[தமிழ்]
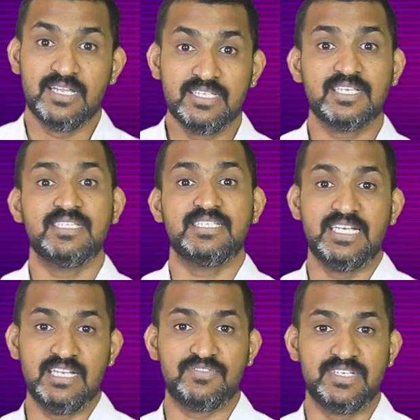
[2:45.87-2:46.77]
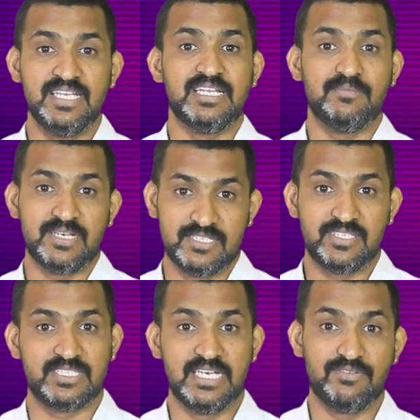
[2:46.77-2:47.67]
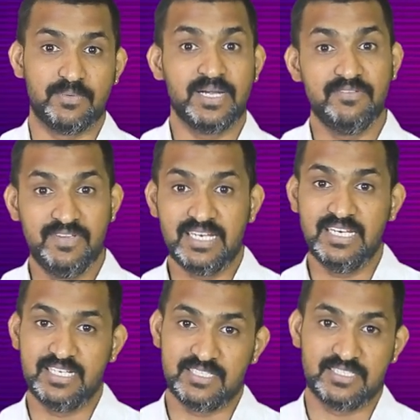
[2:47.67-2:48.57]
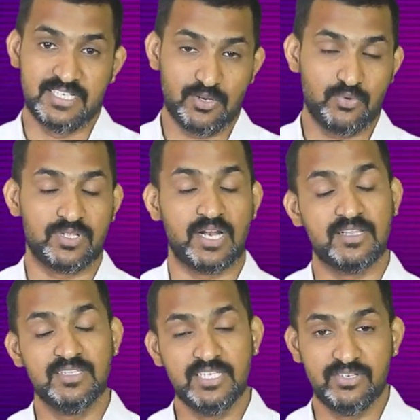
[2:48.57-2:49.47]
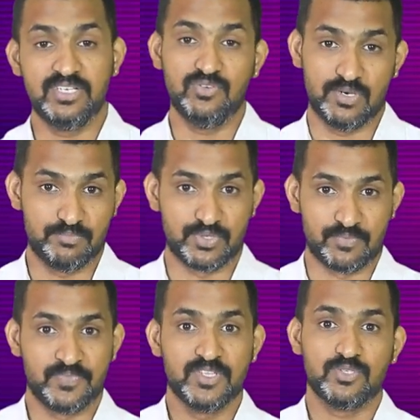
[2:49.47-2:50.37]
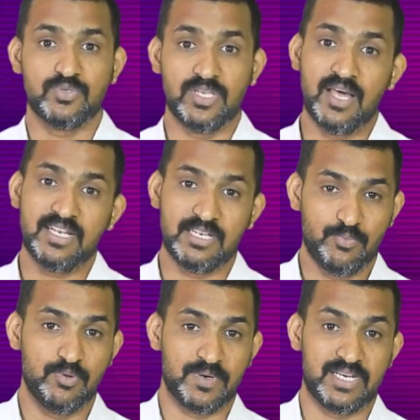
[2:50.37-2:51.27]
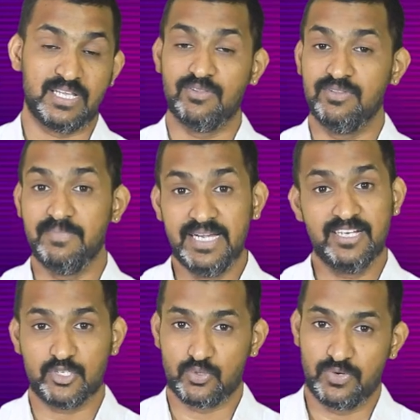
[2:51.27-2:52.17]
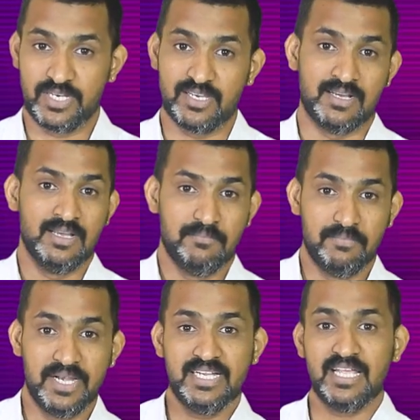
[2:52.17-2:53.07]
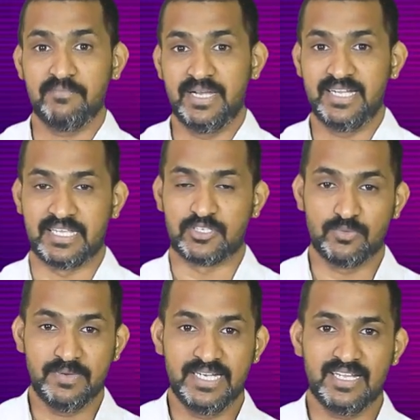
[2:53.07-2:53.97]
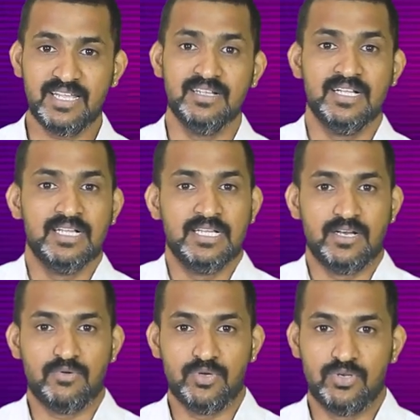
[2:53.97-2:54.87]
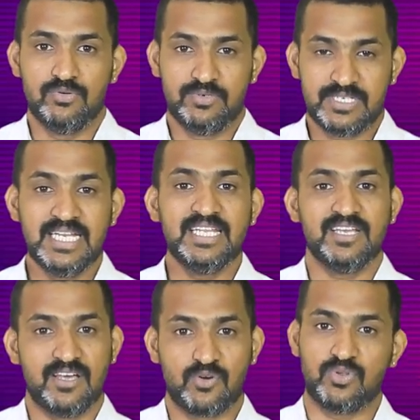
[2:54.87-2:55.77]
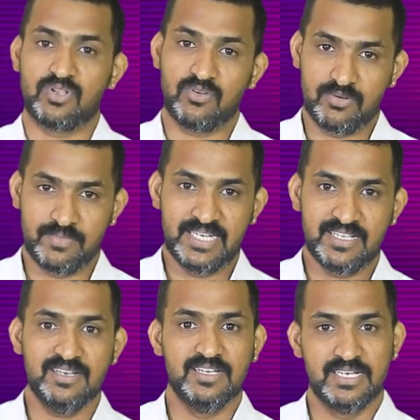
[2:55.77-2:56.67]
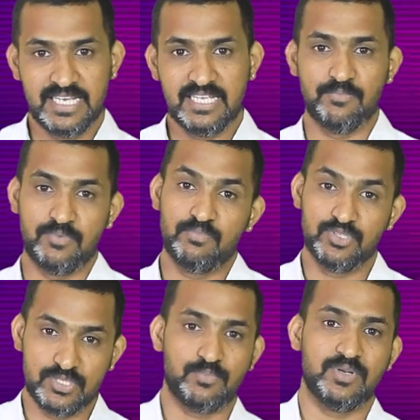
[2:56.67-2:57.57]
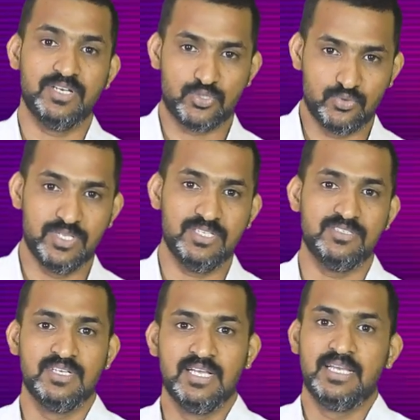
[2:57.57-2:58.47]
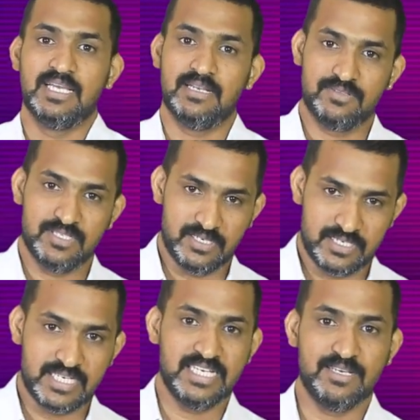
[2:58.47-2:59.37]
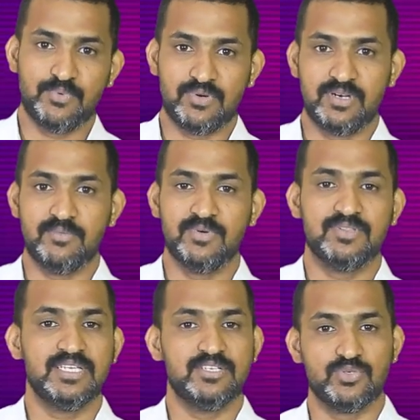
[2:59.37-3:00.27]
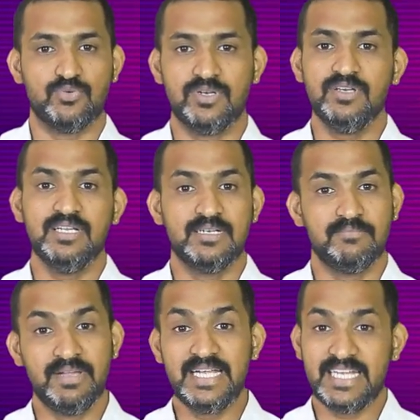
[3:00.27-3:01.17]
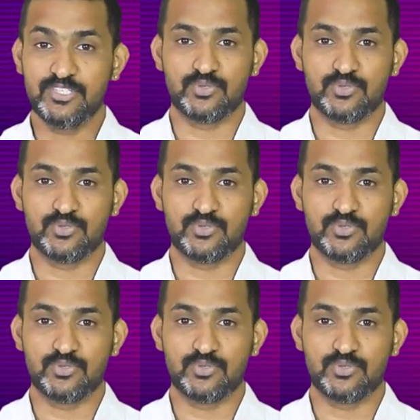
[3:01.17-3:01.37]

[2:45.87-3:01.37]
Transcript: ரிசல்ட்ஸ் எண்ட் ஆஃப் த டே என்ன மாதிரி ரிசல்ட்ஸ் டெலிவர் பண்ணி வீக்லி ரிசல்ட்ஸ் என்ன கொடுக்குறாங்கிறது யூ நீட் டு அப்சர்வ் ஸோ யார் ரிப்போர்ட் பண்ணுறீங்க அதாவது மென்டார் சொல்லுவோம் இல்லையா மென்டார் மென்டி ஸோ மென்டார் ஒரு ட்ரைனிங் யார் கொடுக்குற ஒரு மென்டார் நீங்கள் புதுசாக போகிற ஸ்டூடெண்ட்ஸ் இல்லை வந்துட்டு ட்ரெயினியை போகிற நம்ம வந்து என்ன சொல்லுவோம்னா மென்டி